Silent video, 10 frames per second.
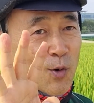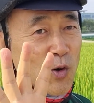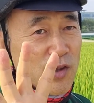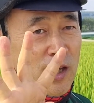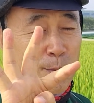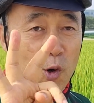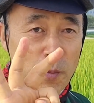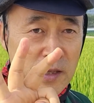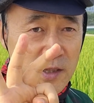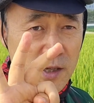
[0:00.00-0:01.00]
꽃잎,
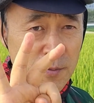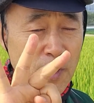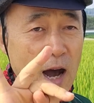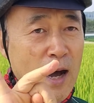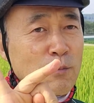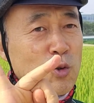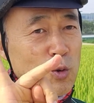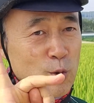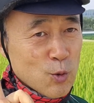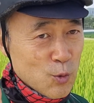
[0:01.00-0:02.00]
꽃받침,
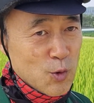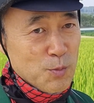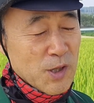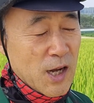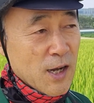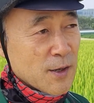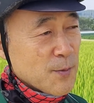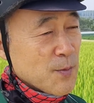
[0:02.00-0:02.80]
암술, 수술입니다.